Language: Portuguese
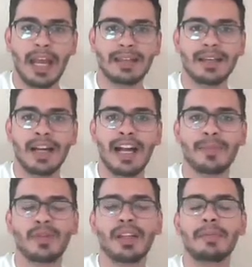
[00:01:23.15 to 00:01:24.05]
Essa
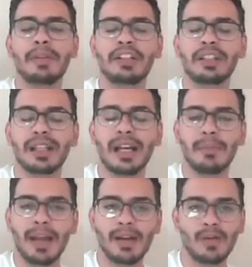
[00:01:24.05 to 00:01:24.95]
cápsula emite
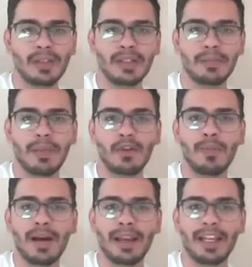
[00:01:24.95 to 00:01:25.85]
trabéculas para
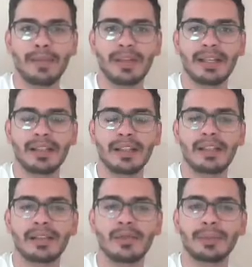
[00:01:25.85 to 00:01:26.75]
o parênquima dessa
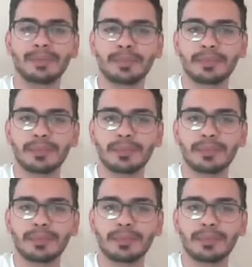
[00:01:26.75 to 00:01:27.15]
glândula